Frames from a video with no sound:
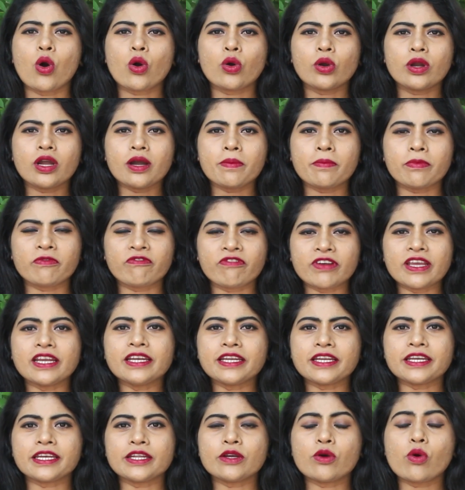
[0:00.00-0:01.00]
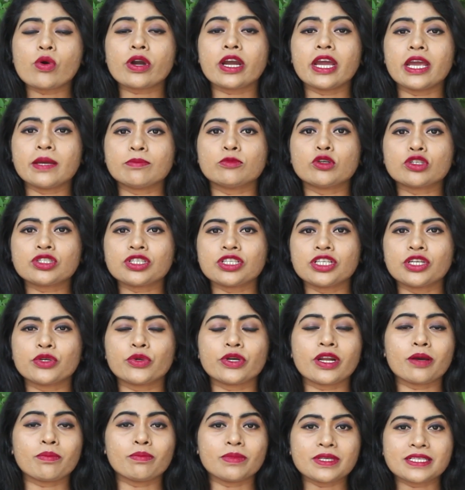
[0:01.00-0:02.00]
ఒక్క ఫీలింగ్ని ఒక్క ఎమోషన్ని
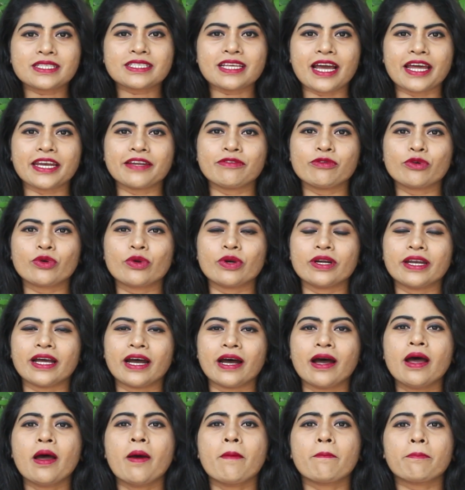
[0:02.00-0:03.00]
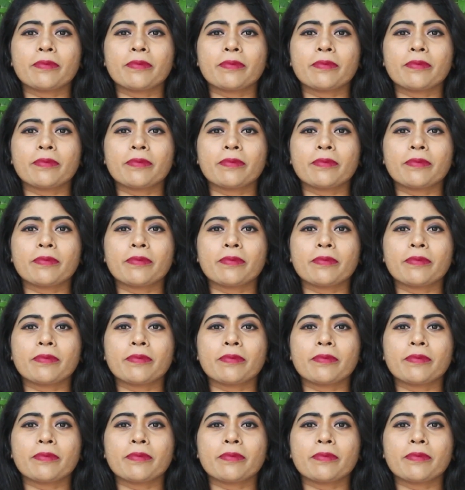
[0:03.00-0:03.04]
కూడా మిస్ కానివ్వకుండా